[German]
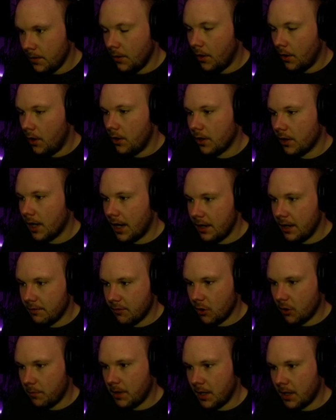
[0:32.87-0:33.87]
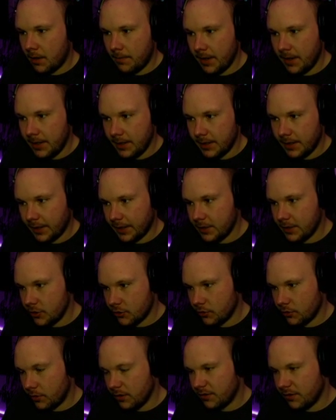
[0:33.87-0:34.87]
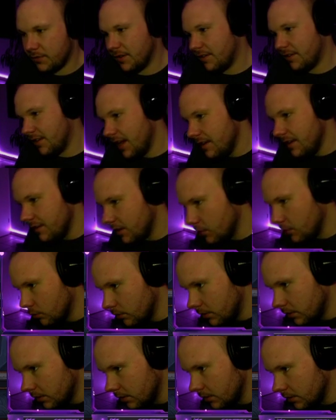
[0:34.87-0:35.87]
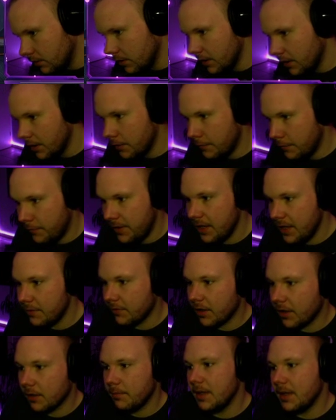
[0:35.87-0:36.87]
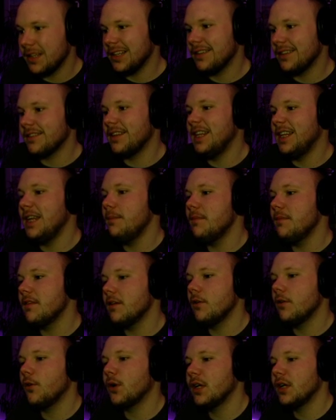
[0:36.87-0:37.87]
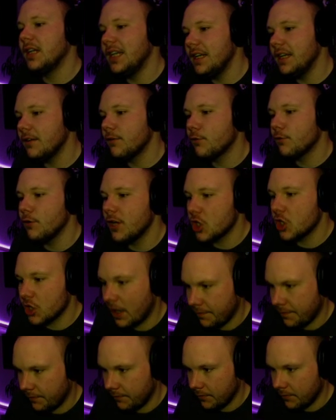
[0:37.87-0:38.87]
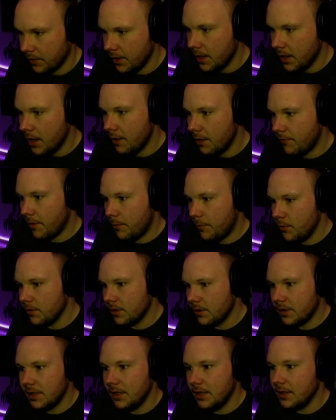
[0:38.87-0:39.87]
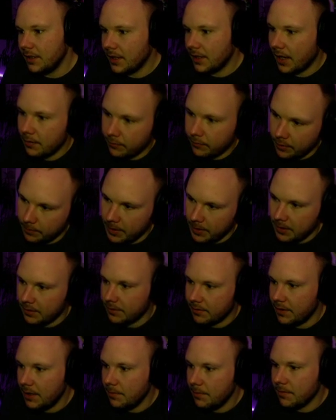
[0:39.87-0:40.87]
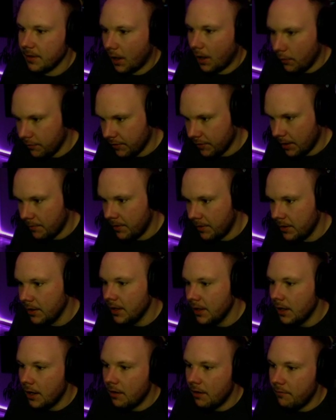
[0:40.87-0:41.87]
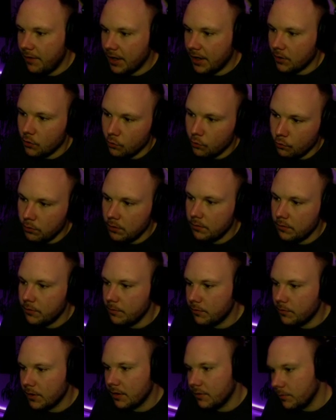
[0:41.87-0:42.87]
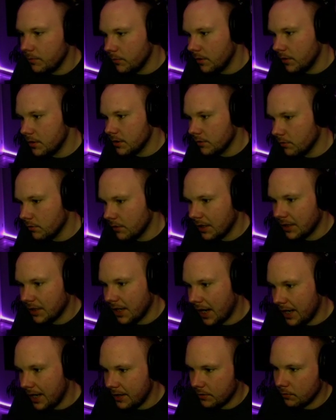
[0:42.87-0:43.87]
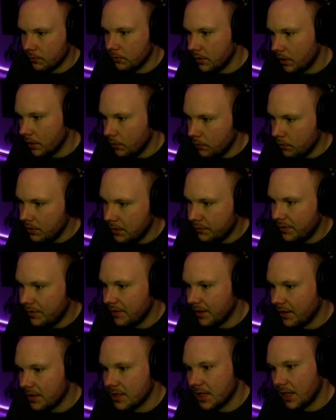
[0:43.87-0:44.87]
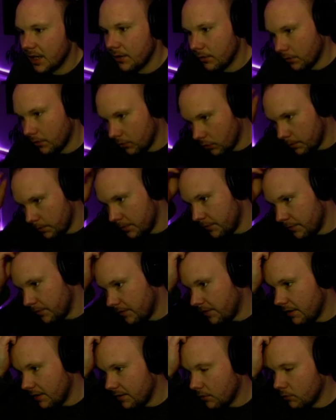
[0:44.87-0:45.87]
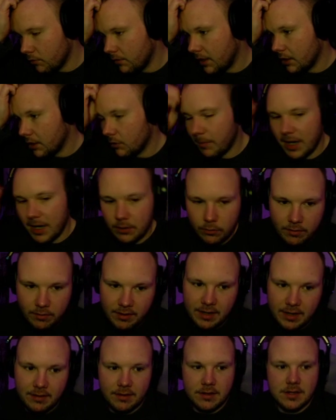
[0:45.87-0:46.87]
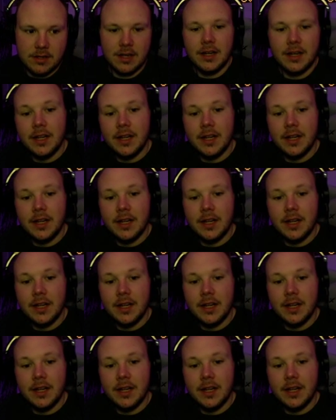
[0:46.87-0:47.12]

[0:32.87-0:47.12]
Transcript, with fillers: Eure Heilzauber haben eine geringe Chance für 10 Sekunden vier Fragmente des Lebens in eurer Nähe zu erschaffen. Verbündete, die in ein Fragment des Lebens aufsammeln, werden nun 595 Gesundheit geheilt und erhöhen die Vielseitigkeit eurer Gruppe für 10 Sekunden lang um 68.